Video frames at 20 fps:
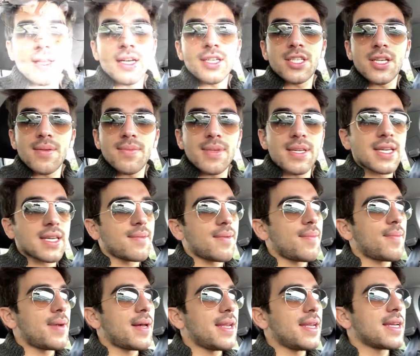Akşam da
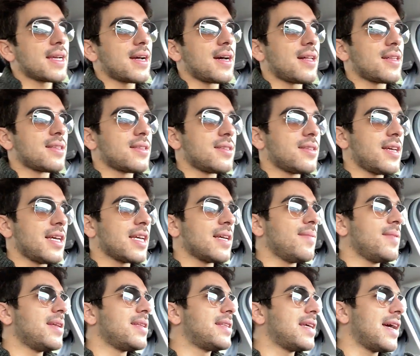Egemen bende kaldı.
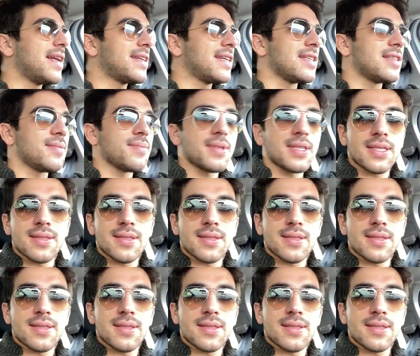Egemen'i terk ettim.